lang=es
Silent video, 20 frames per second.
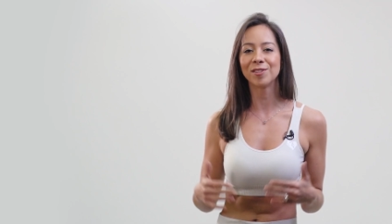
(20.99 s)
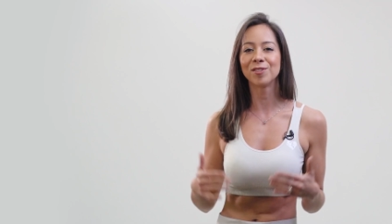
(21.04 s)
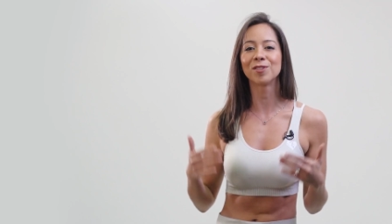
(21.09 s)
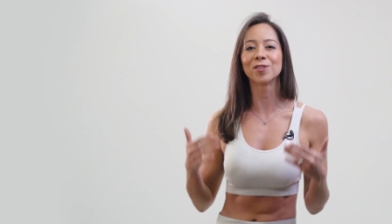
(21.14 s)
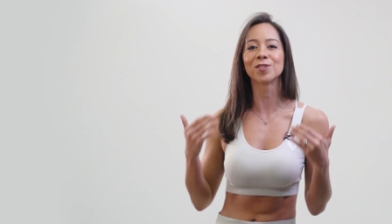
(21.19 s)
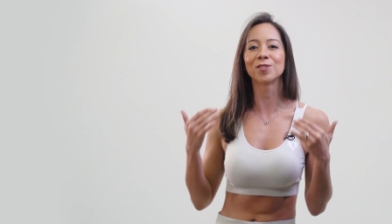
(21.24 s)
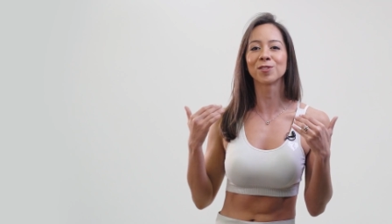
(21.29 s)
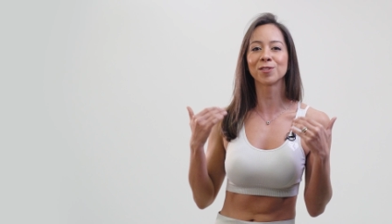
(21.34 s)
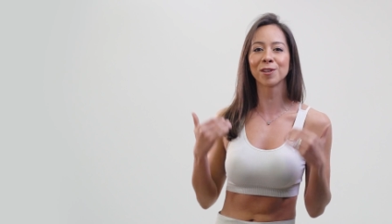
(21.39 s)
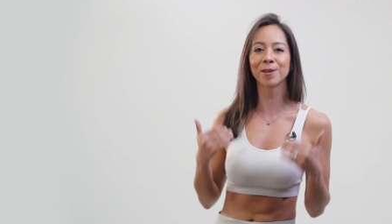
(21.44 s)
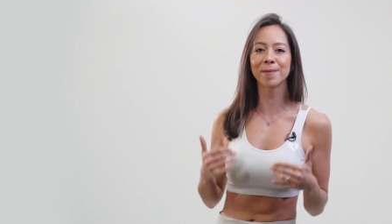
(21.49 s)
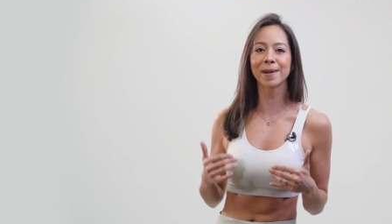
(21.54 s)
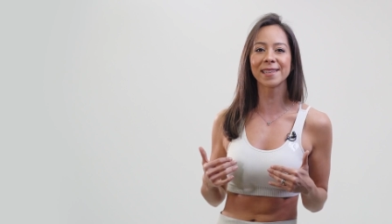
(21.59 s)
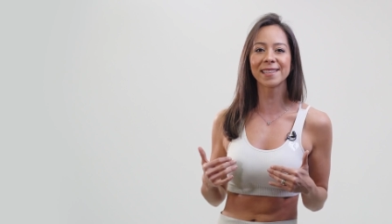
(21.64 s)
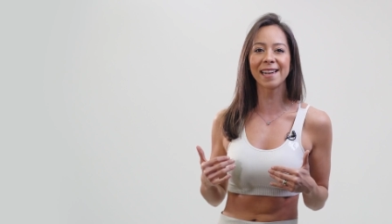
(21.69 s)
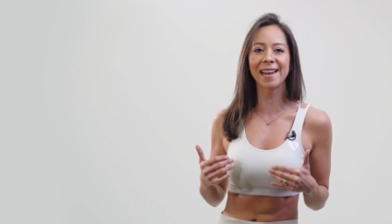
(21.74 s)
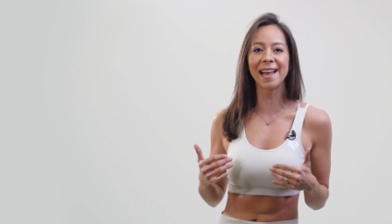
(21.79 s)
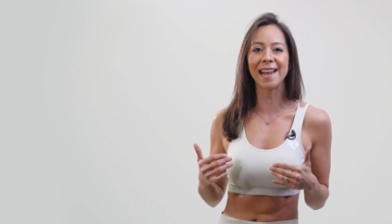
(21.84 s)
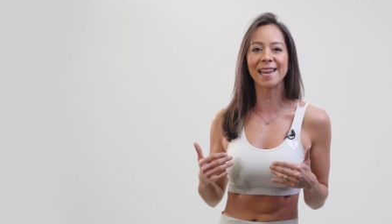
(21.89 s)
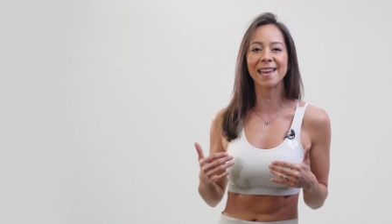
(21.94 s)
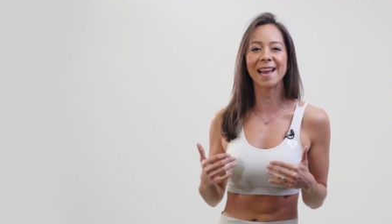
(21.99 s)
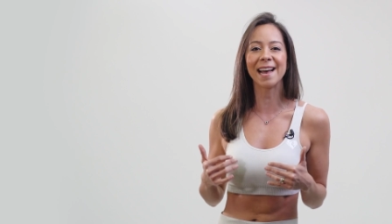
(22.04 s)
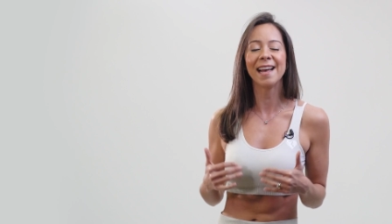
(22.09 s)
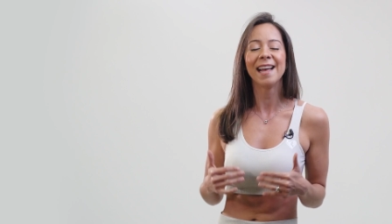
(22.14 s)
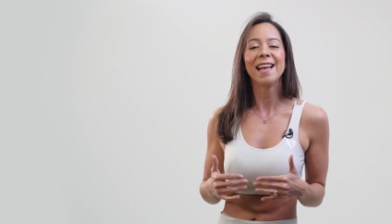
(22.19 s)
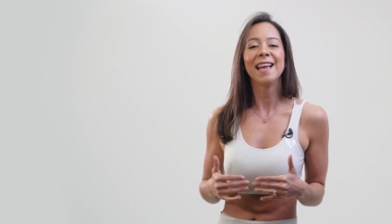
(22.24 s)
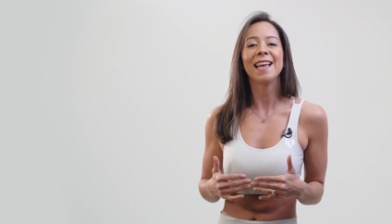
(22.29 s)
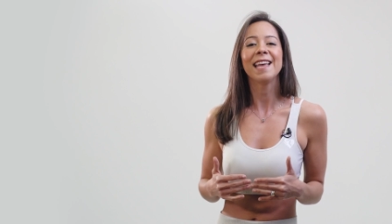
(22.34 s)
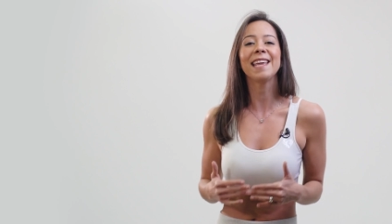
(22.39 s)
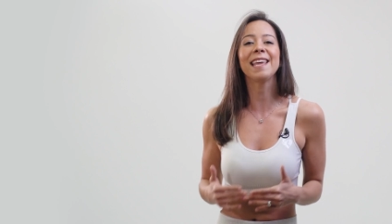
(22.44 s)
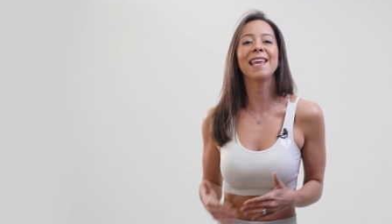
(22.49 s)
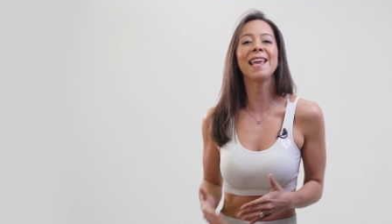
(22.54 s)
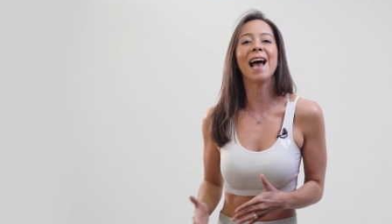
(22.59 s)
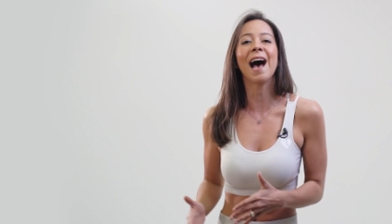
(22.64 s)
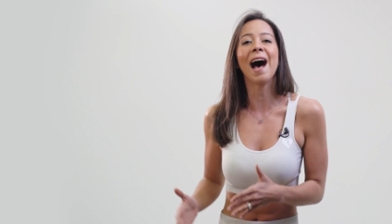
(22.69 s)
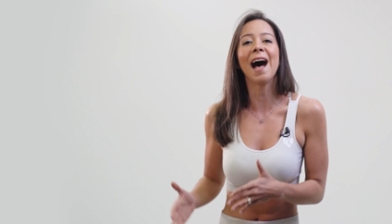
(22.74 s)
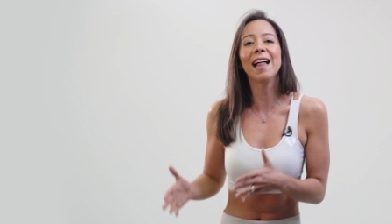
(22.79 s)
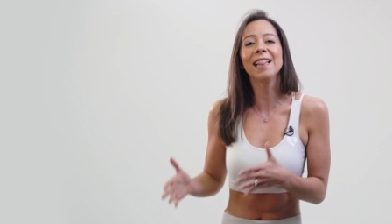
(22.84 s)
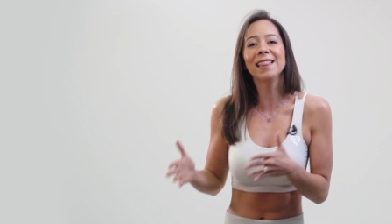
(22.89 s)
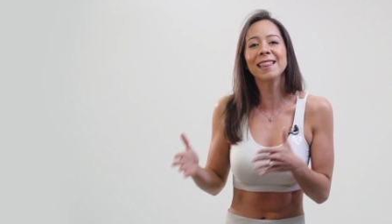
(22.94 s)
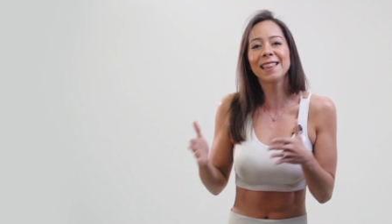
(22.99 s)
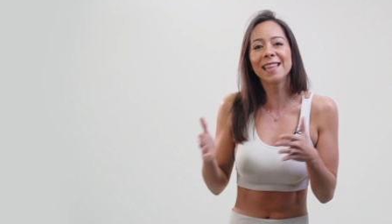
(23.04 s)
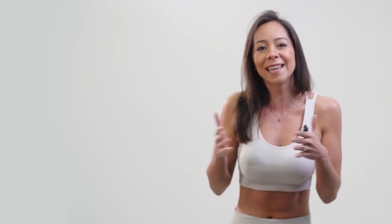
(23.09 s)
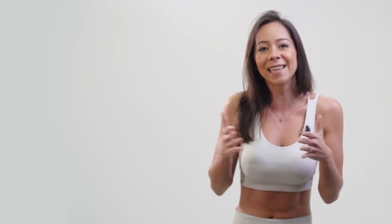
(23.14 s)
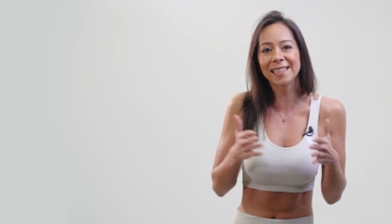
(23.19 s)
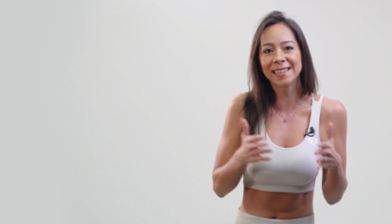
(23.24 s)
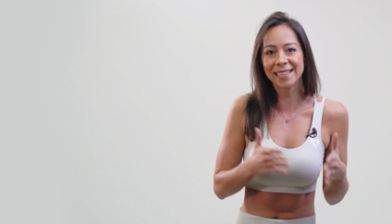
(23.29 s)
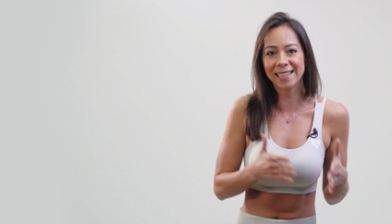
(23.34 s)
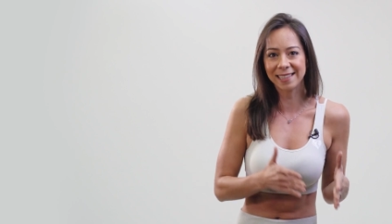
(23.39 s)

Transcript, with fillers: yo soy brasileña y antes